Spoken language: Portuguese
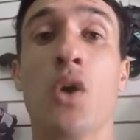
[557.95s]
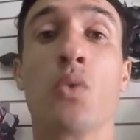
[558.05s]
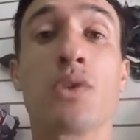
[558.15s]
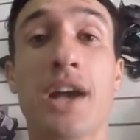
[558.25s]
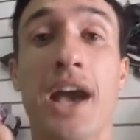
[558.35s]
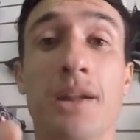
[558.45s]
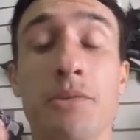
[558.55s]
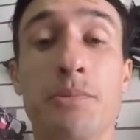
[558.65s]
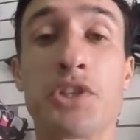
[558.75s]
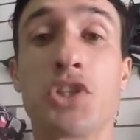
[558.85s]
Um cara
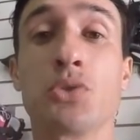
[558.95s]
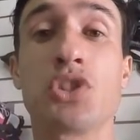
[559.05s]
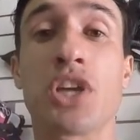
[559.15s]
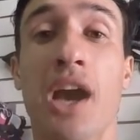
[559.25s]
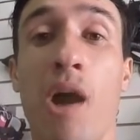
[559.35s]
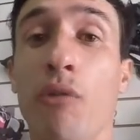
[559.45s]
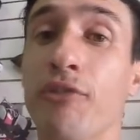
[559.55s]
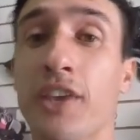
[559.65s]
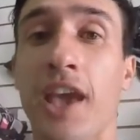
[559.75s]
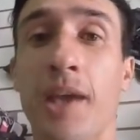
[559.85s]
me pediu de
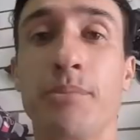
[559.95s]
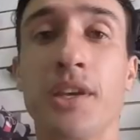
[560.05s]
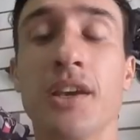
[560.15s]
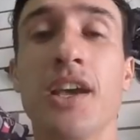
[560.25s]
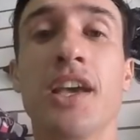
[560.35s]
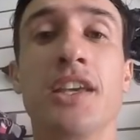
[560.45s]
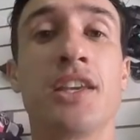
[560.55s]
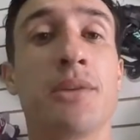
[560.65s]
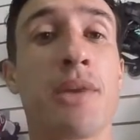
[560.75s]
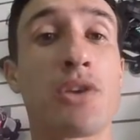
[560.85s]
Ralph Cab
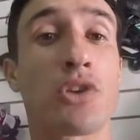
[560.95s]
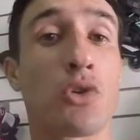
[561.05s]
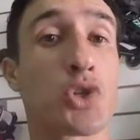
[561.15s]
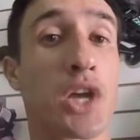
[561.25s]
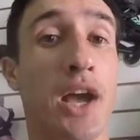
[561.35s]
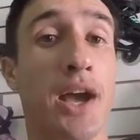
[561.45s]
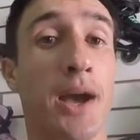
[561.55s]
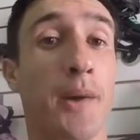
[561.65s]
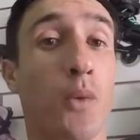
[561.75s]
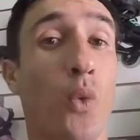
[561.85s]
e meio que eu
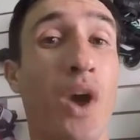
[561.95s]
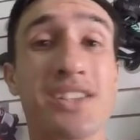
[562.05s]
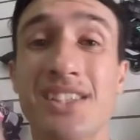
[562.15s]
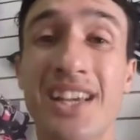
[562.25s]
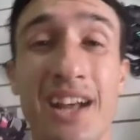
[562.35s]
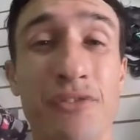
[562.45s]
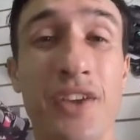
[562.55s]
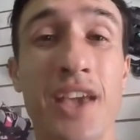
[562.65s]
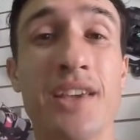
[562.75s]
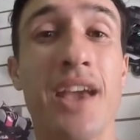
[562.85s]
já quase
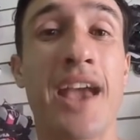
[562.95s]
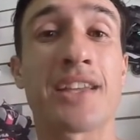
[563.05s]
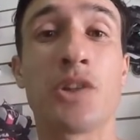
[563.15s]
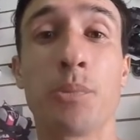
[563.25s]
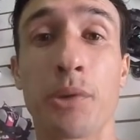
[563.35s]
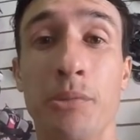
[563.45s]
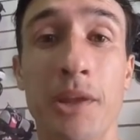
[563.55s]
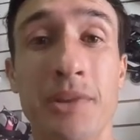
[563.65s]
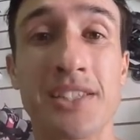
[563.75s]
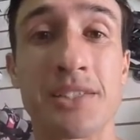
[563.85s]
gravei, é que deu
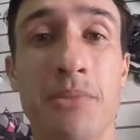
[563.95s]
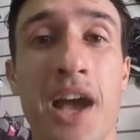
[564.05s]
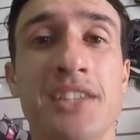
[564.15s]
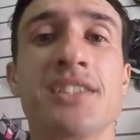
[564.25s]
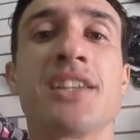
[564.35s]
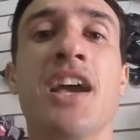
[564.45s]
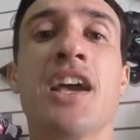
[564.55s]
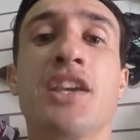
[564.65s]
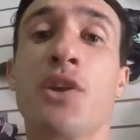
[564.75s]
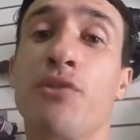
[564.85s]
problema nas imagens
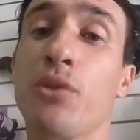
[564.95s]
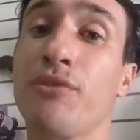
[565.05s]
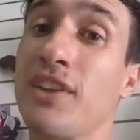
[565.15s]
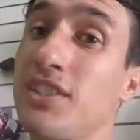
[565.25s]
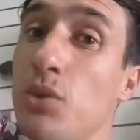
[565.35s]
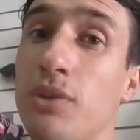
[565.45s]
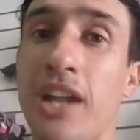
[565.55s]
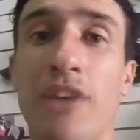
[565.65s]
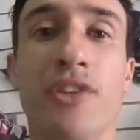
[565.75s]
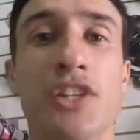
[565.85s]
e eu vou ver se eu
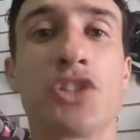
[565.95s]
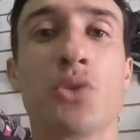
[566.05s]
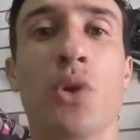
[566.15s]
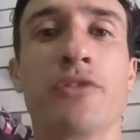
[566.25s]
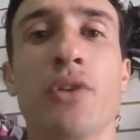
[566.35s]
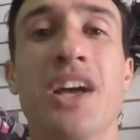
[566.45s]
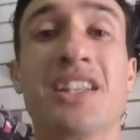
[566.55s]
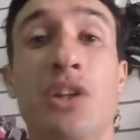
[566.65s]
gravo ela de novo.